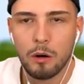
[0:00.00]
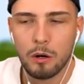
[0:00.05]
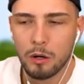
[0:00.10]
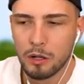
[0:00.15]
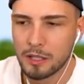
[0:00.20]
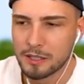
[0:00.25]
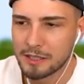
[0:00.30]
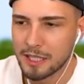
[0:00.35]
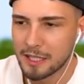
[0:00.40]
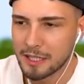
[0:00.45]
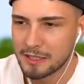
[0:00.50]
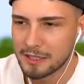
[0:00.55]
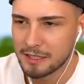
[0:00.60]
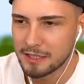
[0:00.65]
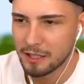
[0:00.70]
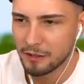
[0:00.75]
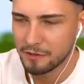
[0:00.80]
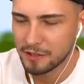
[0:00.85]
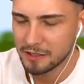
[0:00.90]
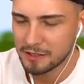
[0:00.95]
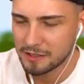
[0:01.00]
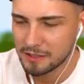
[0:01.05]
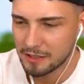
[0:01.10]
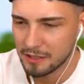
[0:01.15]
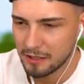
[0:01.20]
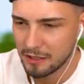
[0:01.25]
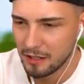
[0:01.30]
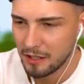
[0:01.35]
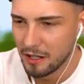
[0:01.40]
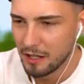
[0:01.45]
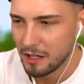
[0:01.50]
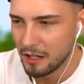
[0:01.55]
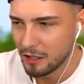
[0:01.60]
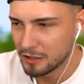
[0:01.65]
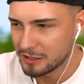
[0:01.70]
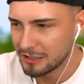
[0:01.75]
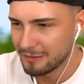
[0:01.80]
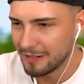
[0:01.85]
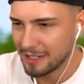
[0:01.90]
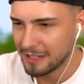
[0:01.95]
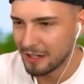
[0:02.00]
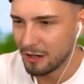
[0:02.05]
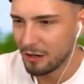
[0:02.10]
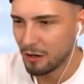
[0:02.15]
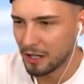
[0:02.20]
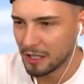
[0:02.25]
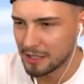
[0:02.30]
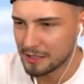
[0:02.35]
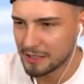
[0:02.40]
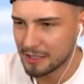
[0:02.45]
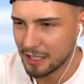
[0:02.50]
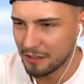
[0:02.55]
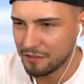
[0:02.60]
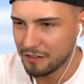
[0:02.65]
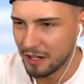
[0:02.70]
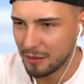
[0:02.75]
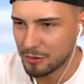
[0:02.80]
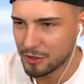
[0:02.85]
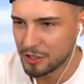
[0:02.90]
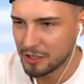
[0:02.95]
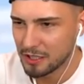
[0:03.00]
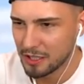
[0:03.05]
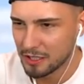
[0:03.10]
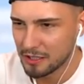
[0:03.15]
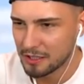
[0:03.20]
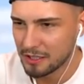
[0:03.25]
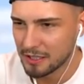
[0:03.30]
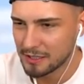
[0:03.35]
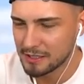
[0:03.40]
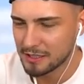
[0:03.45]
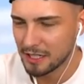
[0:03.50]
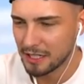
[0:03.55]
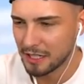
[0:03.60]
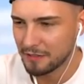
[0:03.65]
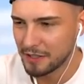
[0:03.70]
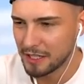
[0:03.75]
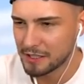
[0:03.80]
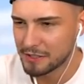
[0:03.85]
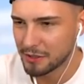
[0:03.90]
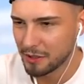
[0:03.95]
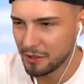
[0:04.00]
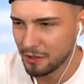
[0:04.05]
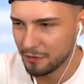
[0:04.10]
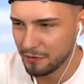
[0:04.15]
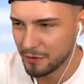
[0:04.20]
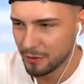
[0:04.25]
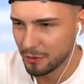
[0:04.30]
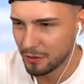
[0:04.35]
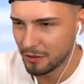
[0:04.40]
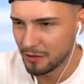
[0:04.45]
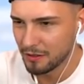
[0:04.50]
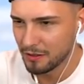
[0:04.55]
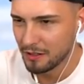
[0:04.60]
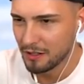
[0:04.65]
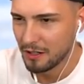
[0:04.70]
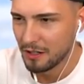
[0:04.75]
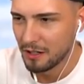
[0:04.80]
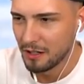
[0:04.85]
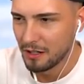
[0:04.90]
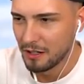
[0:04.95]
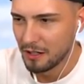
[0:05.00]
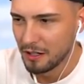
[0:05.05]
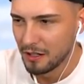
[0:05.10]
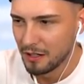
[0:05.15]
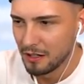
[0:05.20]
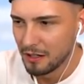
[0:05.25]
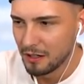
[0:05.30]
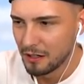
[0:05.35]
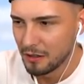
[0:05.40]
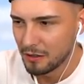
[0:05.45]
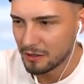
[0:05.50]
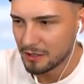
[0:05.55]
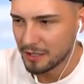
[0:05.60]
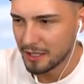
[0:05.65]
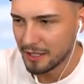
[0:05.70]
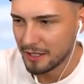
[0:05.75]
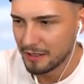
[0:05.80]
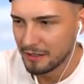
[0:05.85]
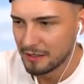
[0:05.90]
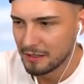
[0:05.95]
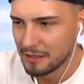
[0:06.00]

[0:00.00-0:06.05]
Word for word: Gott, jetzt hat er sich auf das... Aus dem anderen hat er sich gerade verabschiedet. Jetzt ist er gerade wieder zurückgeflogen. Okay.